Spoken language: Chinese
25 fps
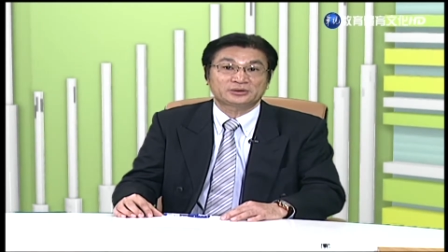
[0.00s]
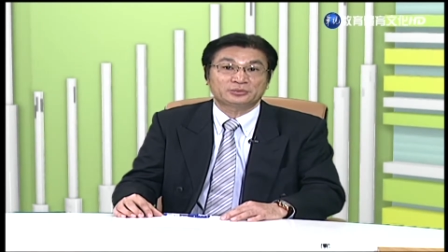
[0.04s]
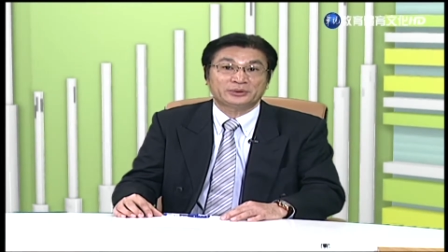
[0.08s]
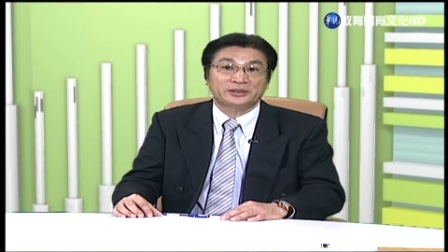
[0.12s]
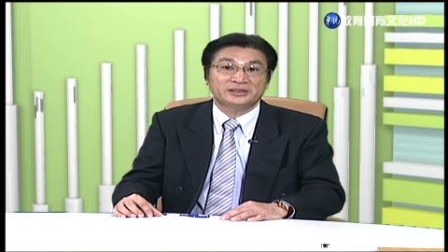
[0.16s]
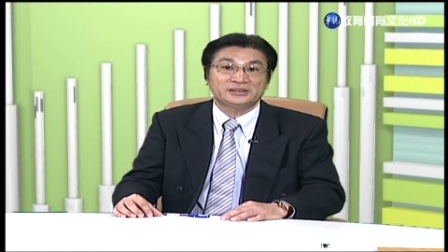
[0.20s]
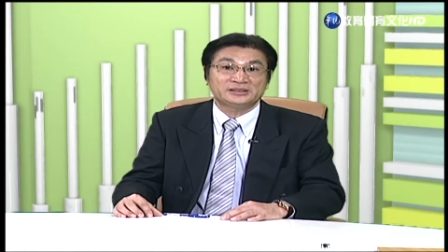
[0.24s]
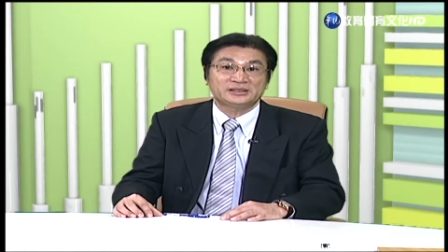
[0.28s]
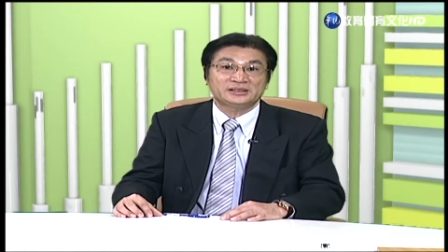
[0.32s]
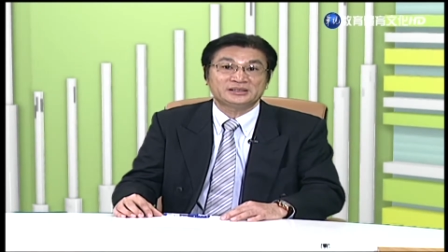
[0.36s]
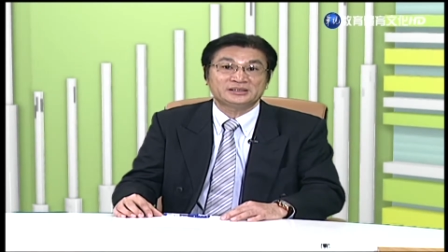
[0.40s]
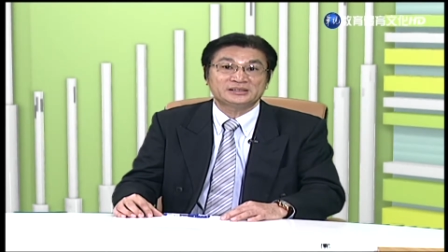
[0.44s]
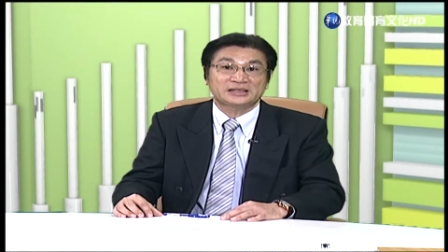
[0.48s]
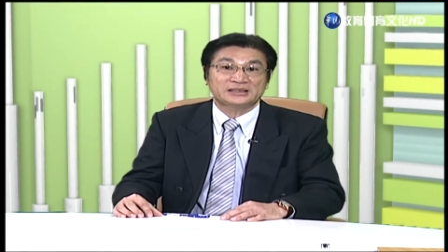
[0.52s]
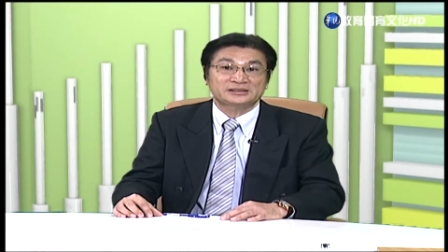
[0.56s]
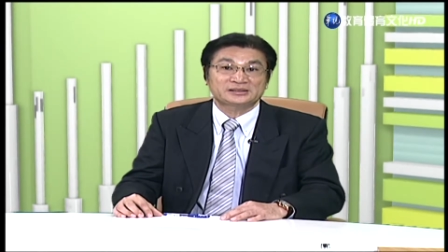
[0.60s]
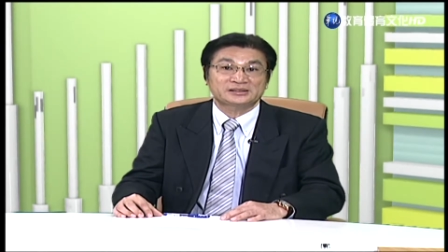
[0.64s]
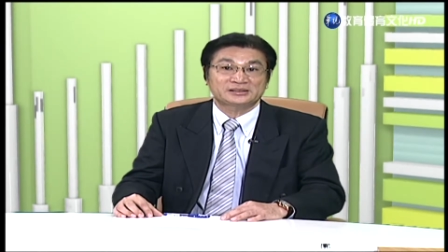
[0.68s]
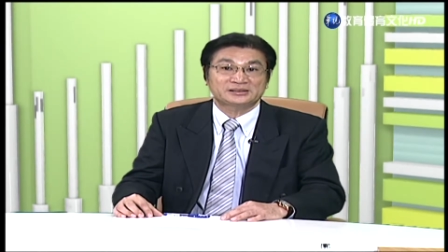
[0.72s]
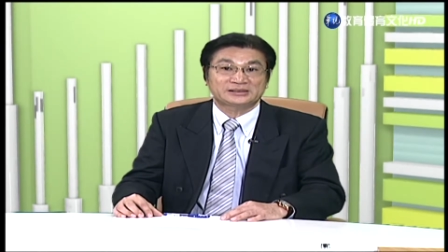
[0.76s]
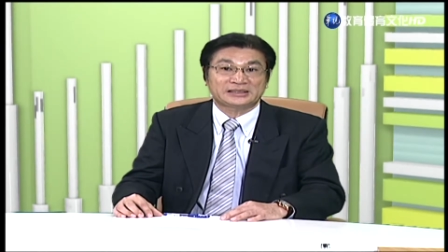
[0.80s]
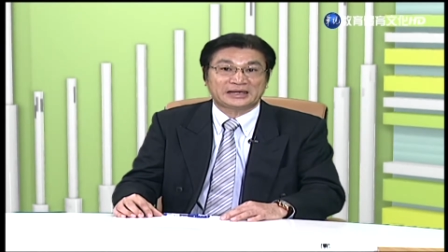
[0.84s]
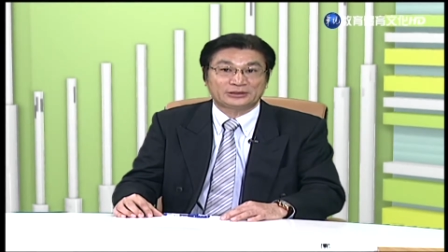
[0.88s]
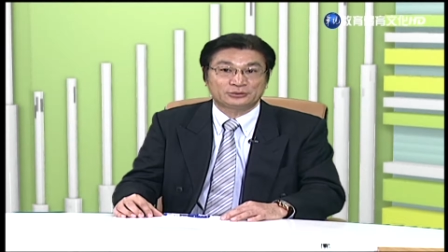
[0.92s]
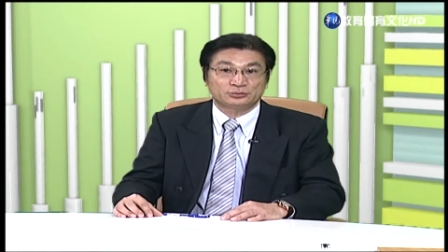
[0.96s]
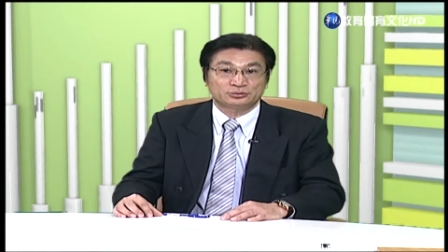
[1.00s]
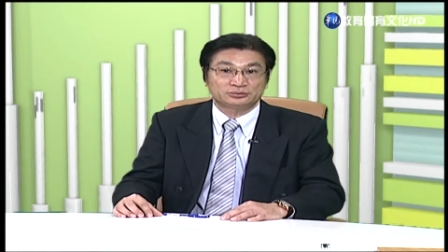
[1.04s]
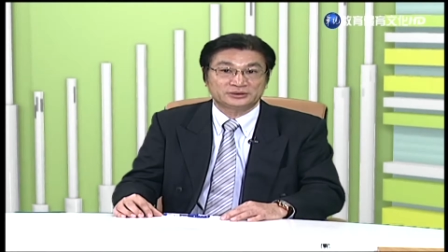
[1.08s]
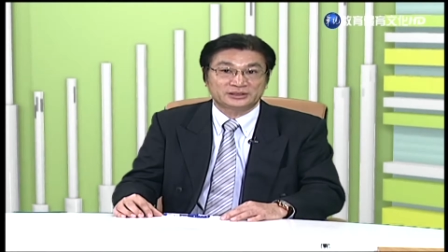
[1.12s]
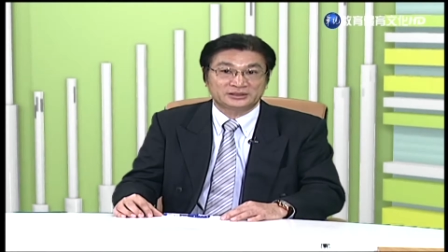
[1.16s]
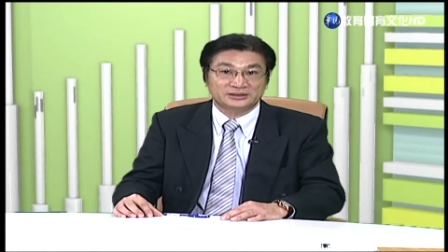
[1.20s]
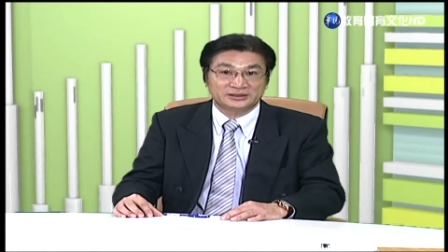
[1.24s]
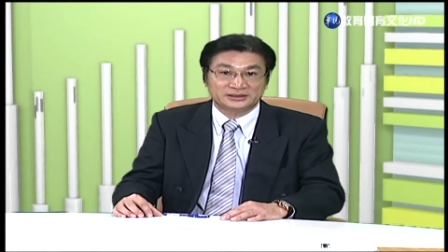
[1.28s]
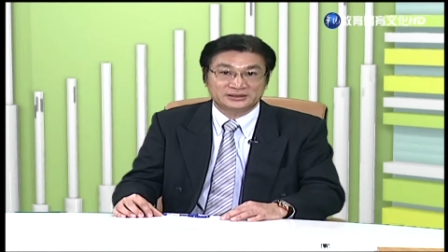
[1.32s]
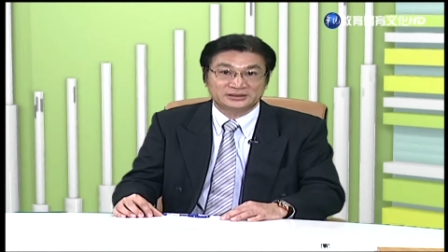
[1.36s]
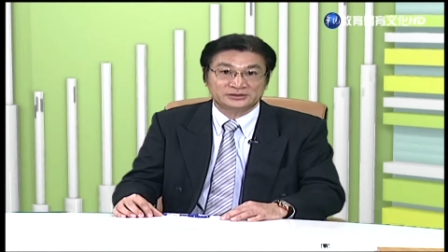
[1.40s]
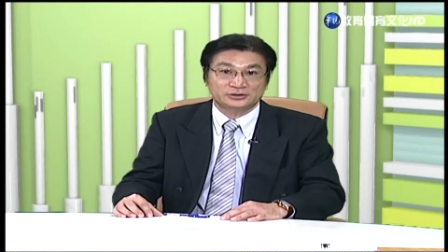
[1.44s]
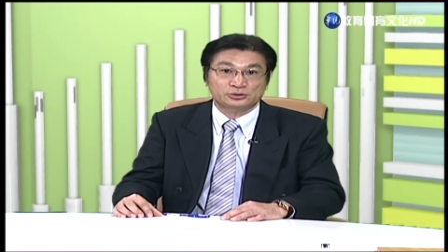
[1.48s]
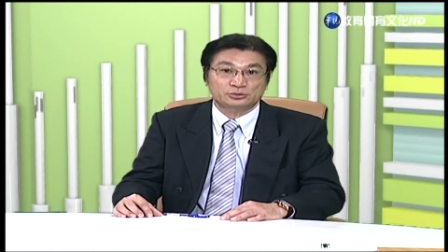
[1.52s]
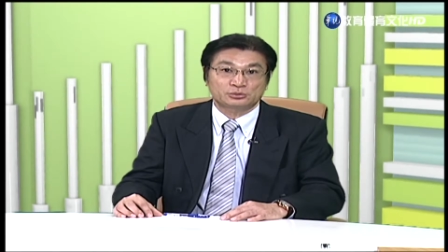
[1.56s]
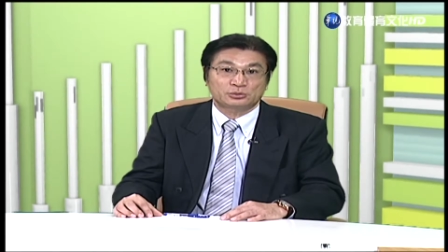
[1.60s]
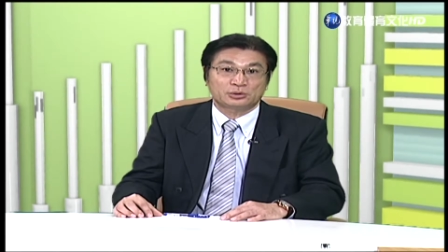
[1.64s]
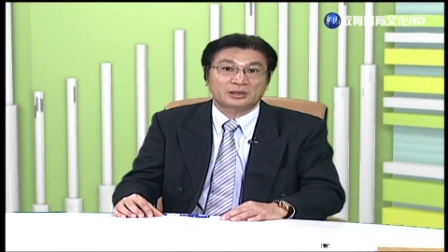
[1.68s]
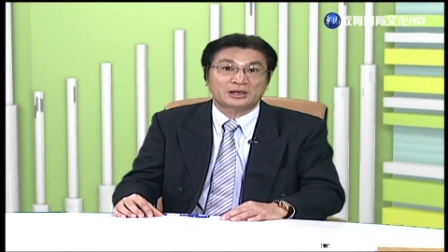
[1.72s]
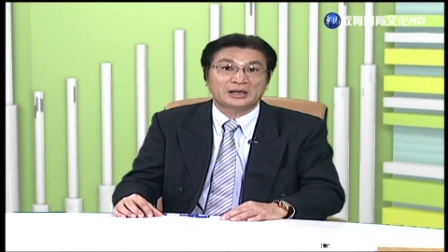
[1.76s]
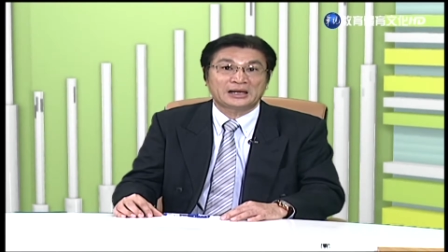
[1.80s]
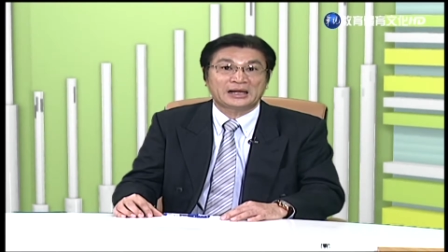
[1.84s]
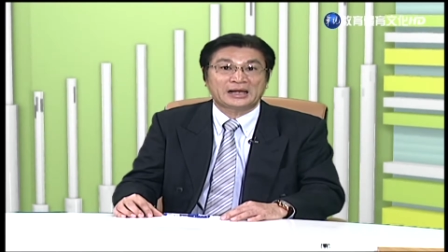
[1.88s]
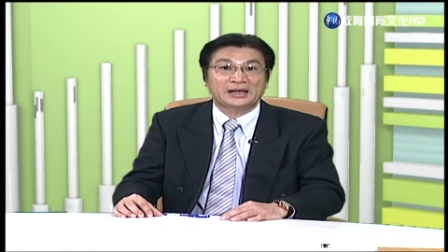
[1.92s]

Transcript: 的危机，像是歹徒的勒索，